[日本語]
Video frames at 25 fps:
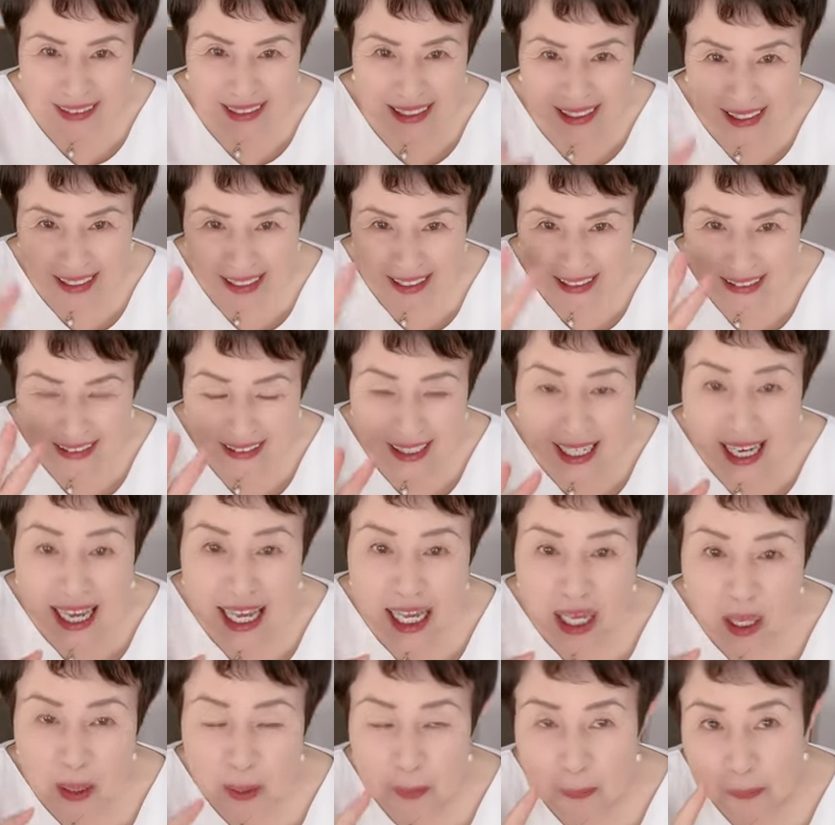ミルクちゃんい
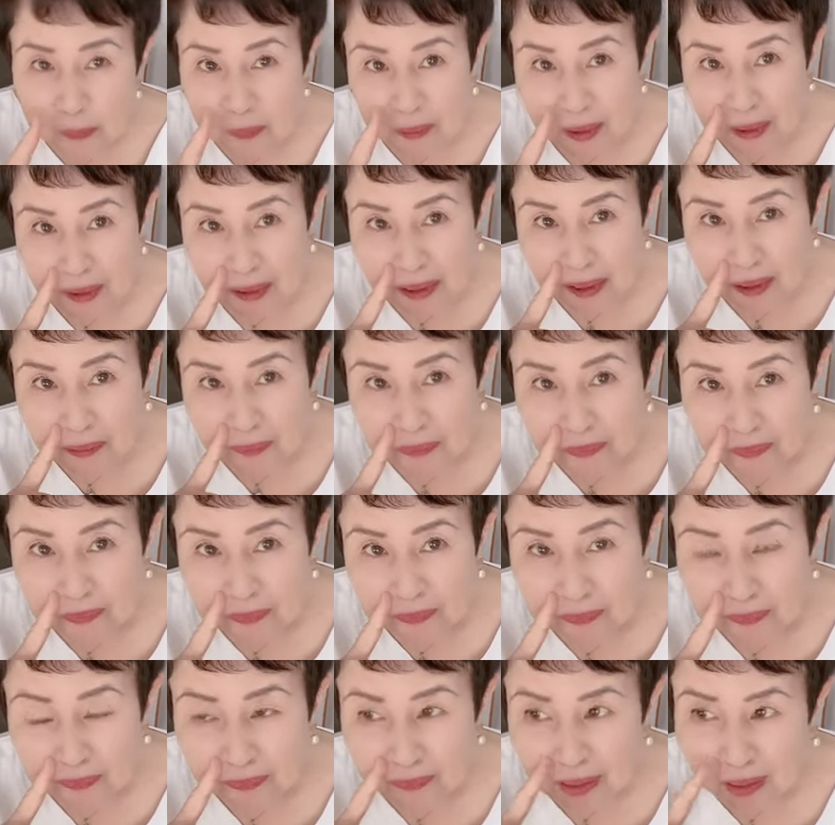らっしゃいだ
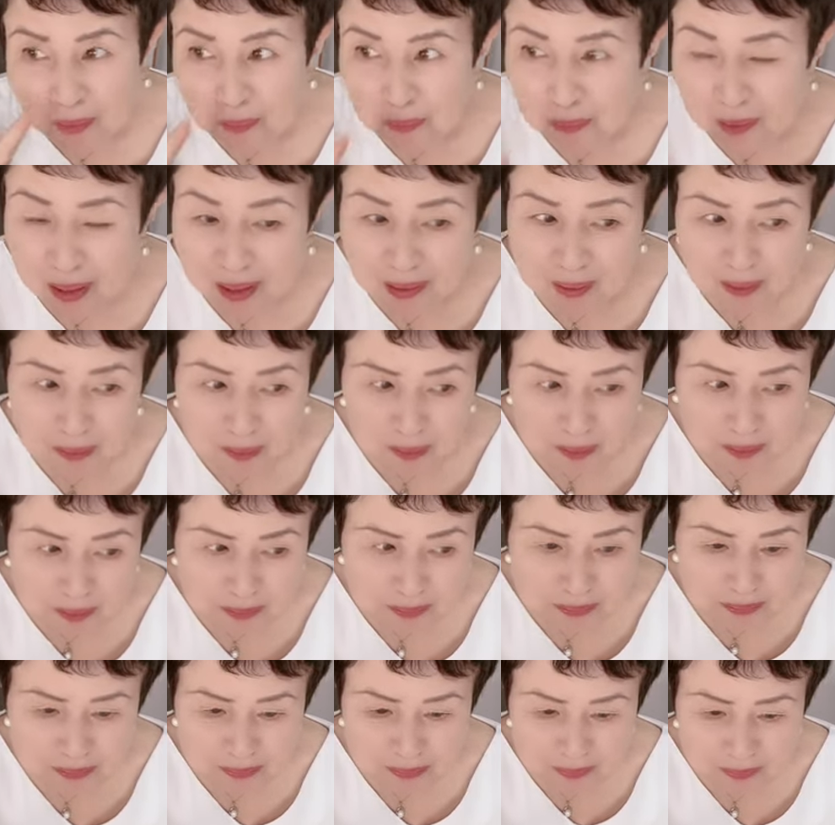ねあのな
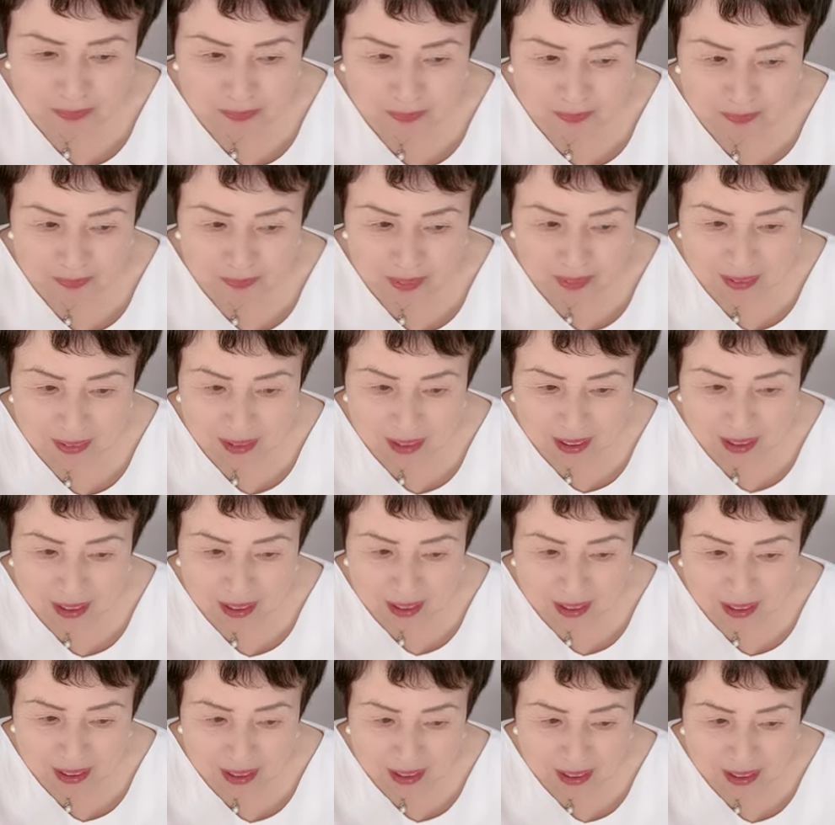んていうの
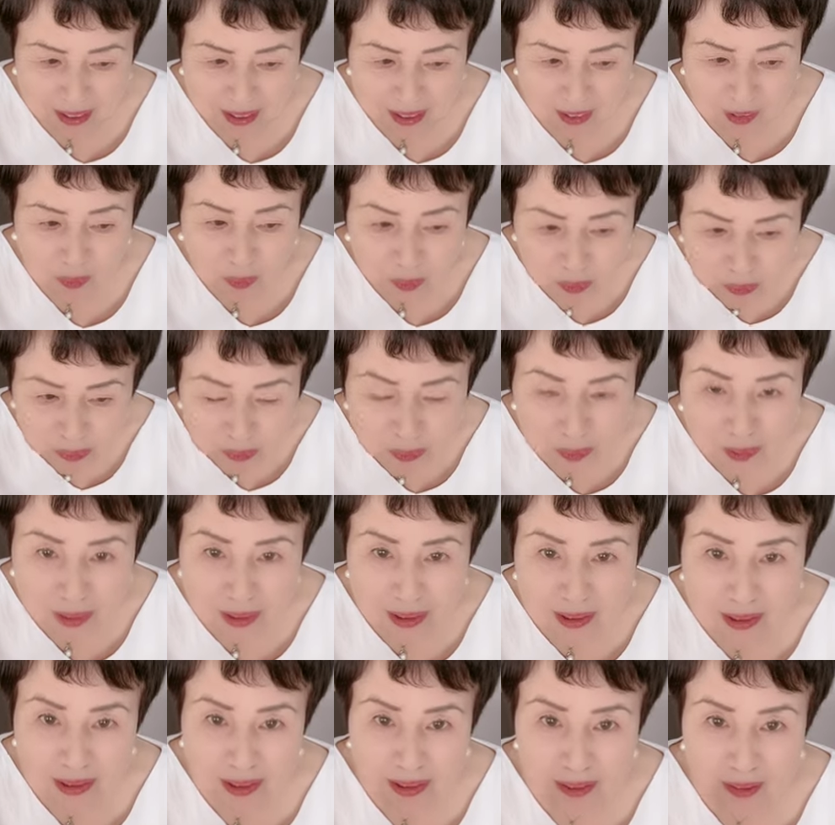
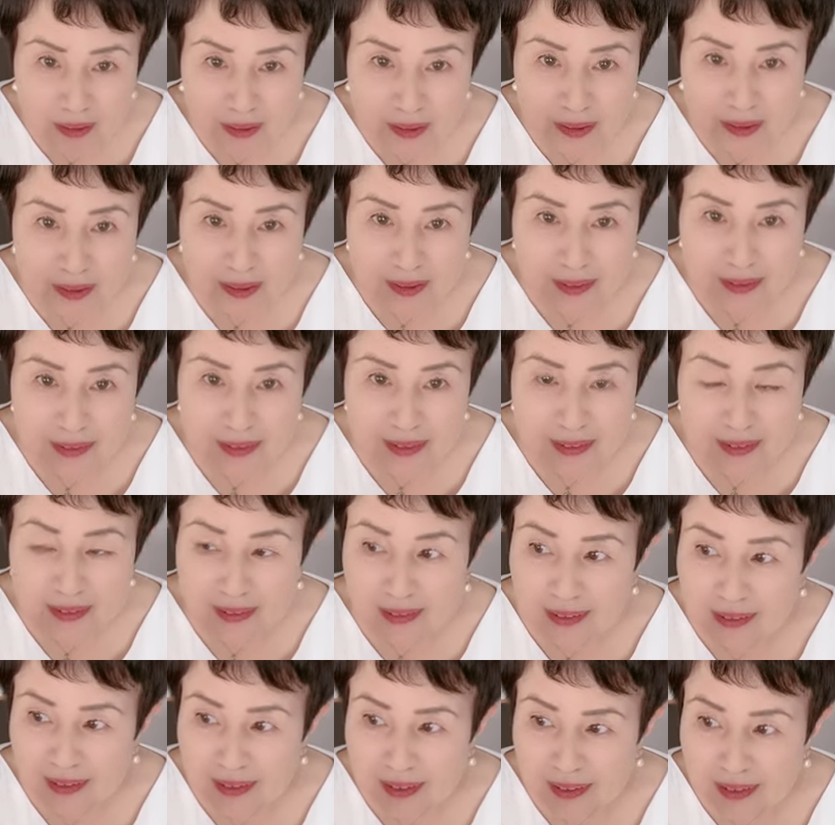本当にあの
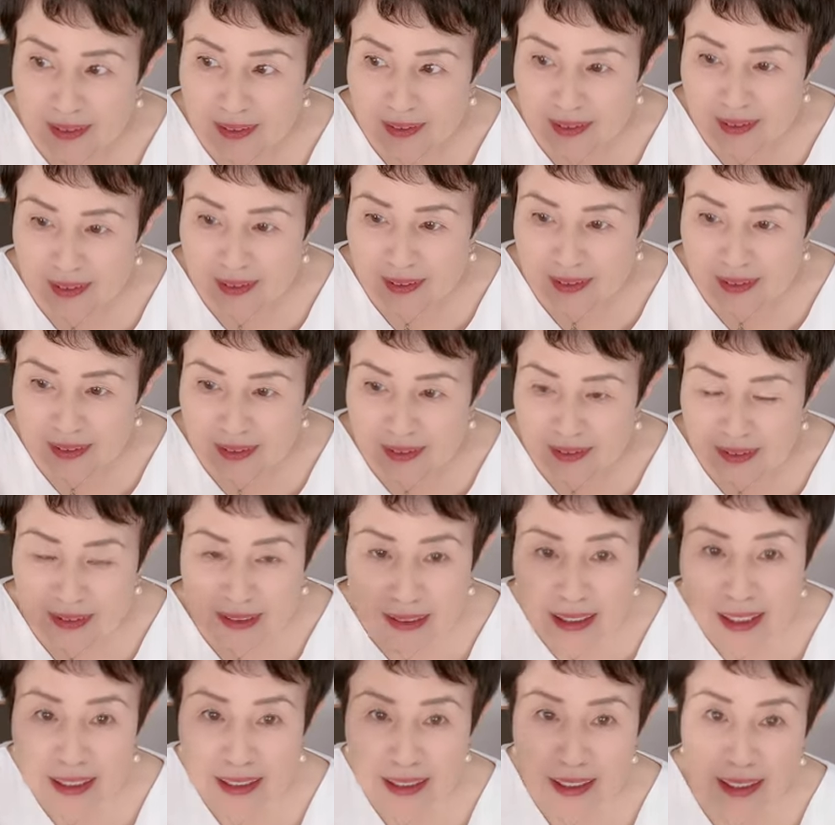
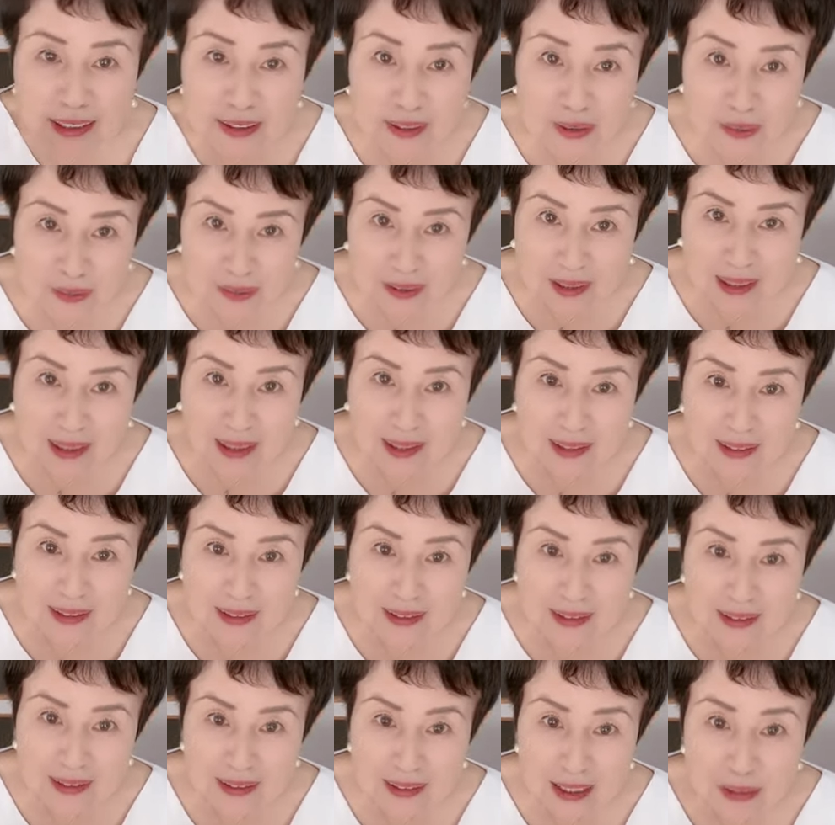品切れ状
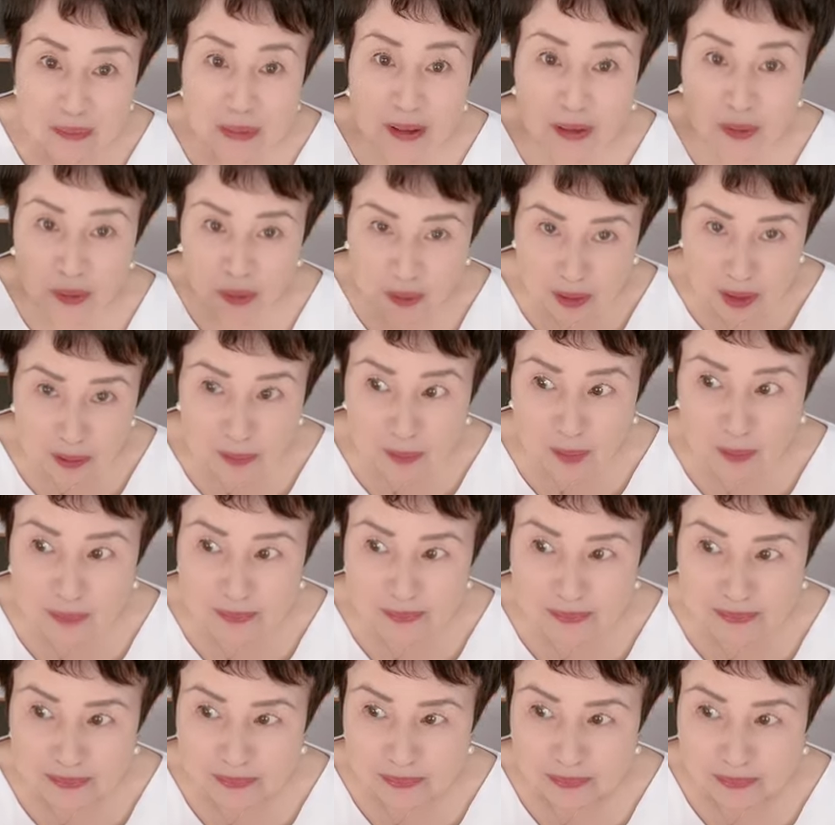態
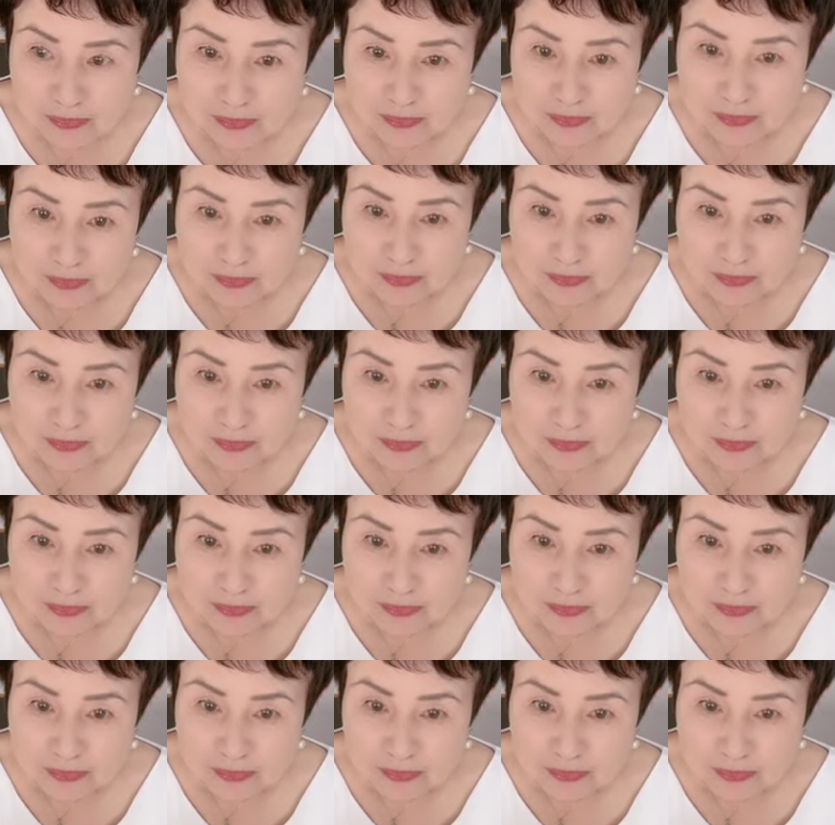アマゾンでも